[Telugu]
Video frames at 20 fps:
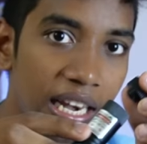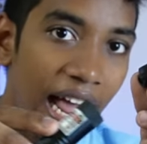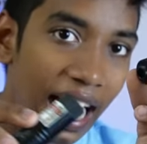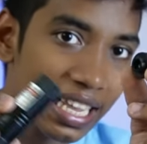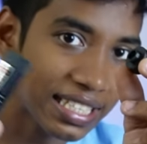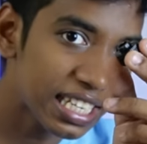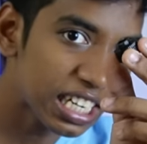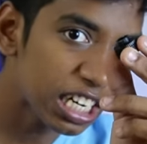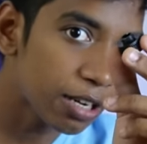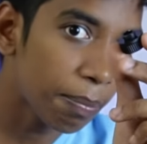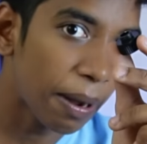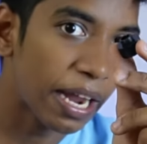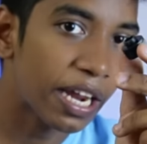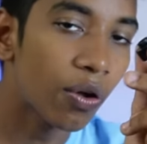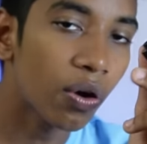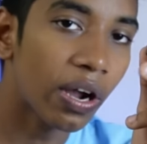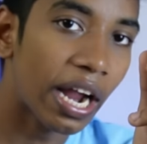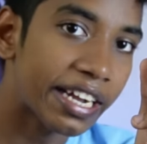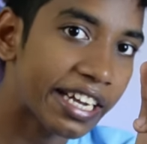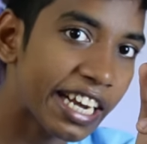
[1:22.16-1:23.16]
లేజర్కి
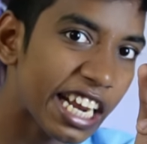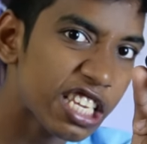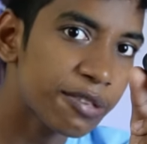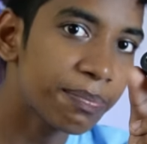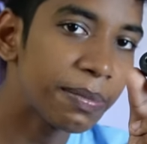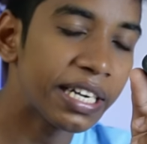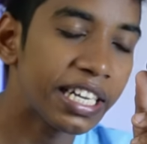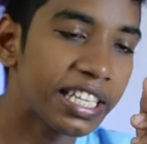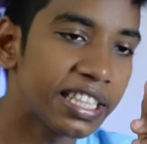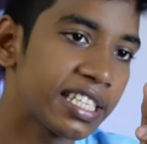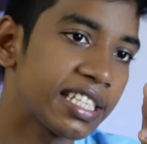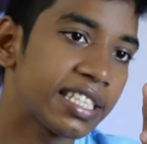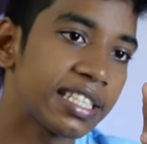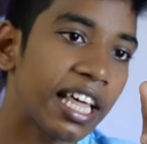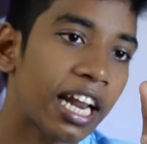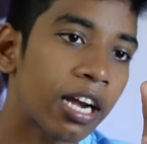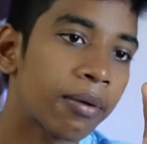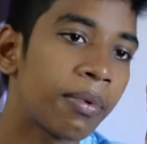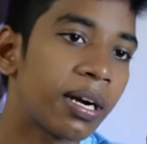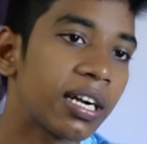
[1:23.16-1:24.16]
పైన ఒక అటాచ్మెంట్ అయితే
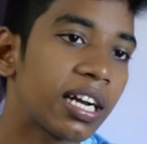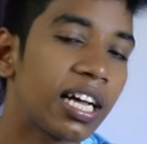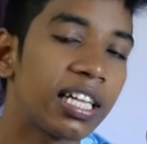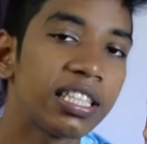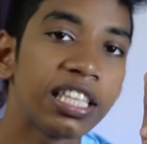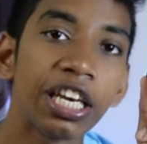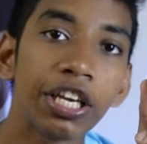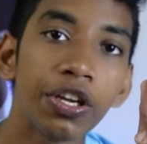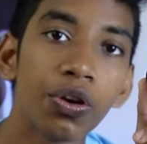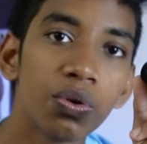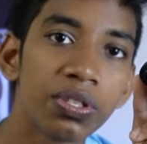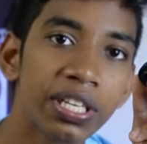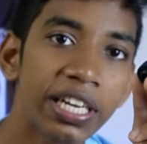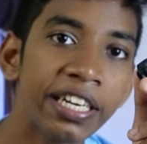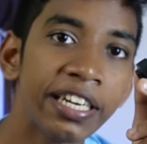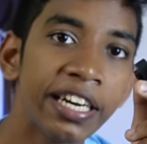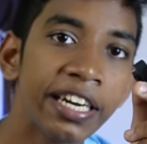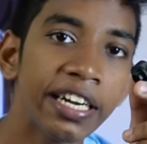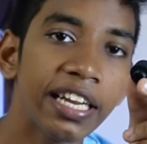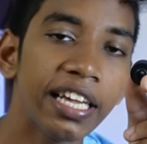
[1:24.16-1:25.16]
ఇస్తారనమాట దీని యూజ్
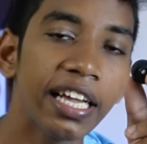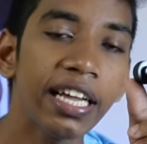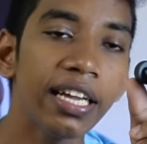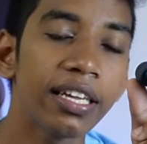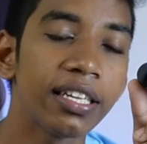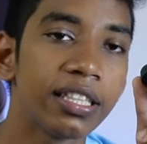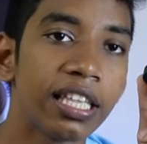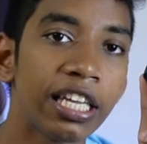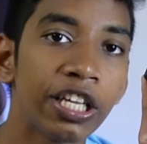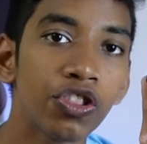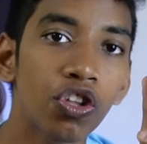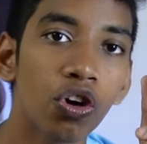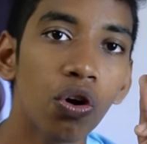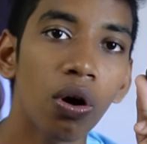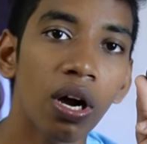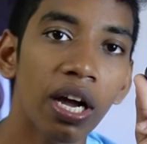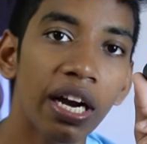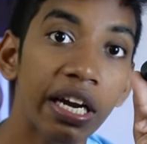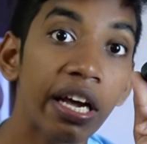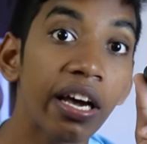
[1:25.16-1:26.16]
ఏంటంటే దీంతో
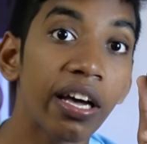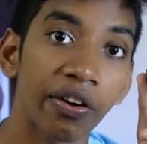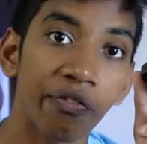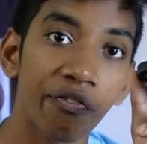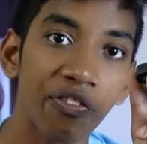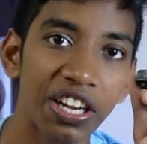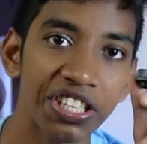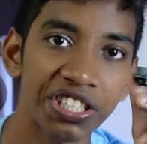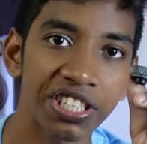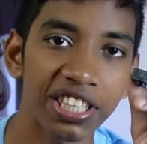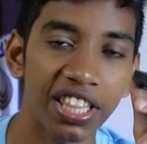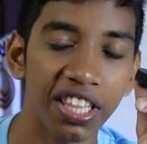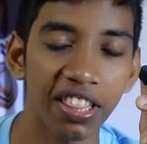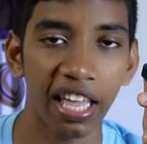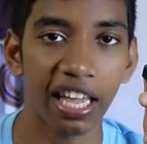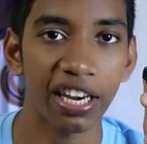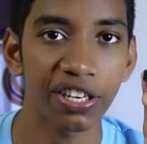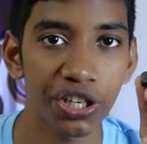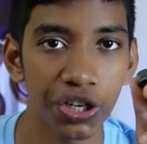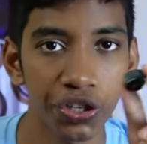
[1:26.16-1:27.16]
ఒక రిఫ్లెక్షన్ అయితే
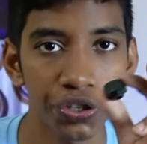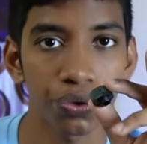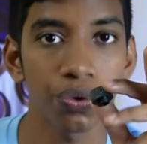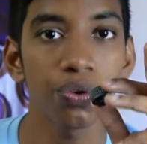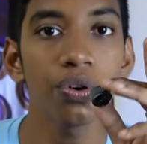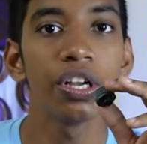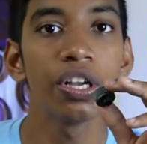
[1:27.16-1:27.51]
తయారు చేయొచ్చు